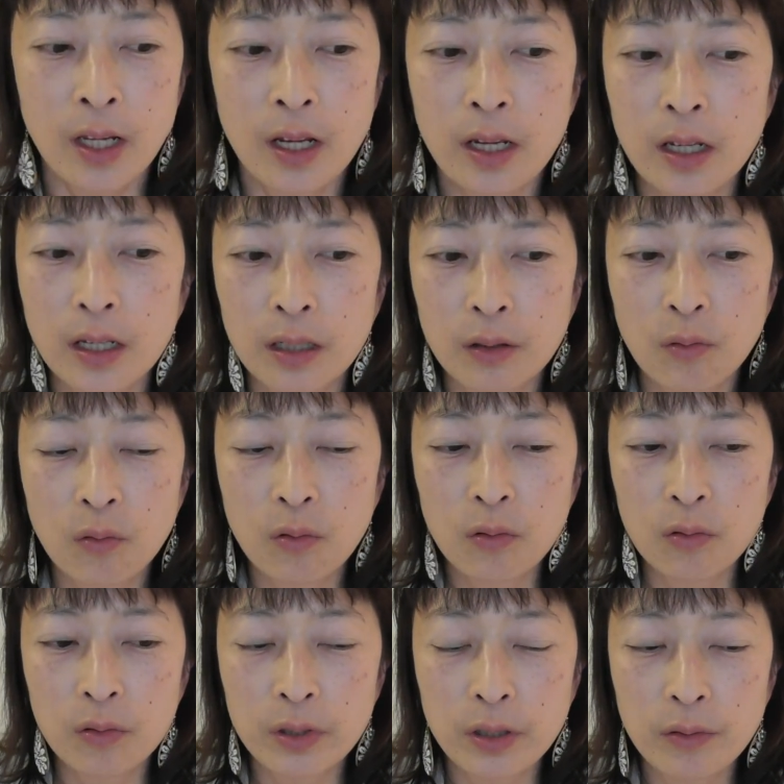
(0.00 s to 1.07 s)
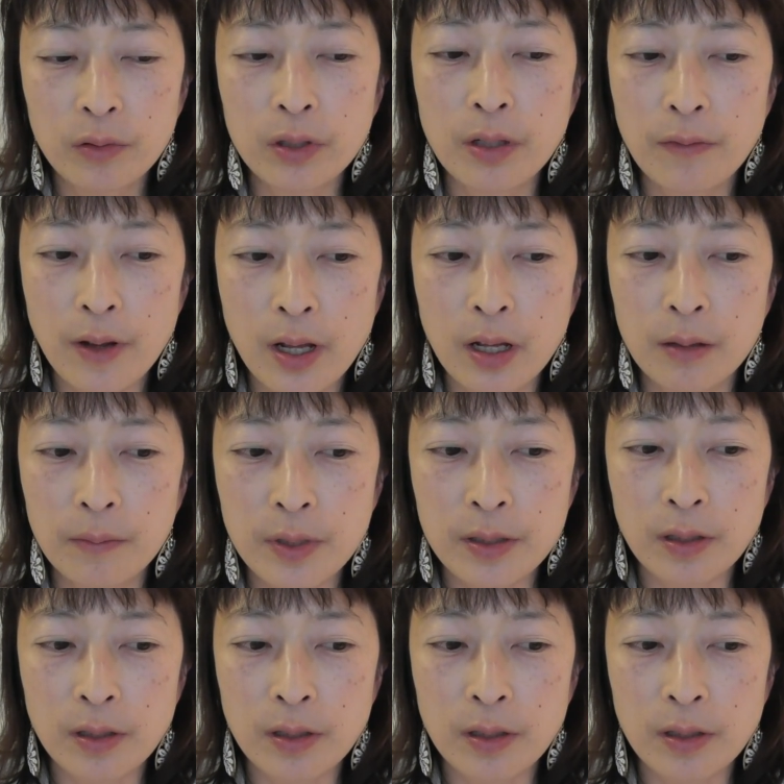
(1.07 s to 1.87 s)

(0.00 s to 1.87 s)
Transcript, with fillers: えー、ここにおいては、まあ、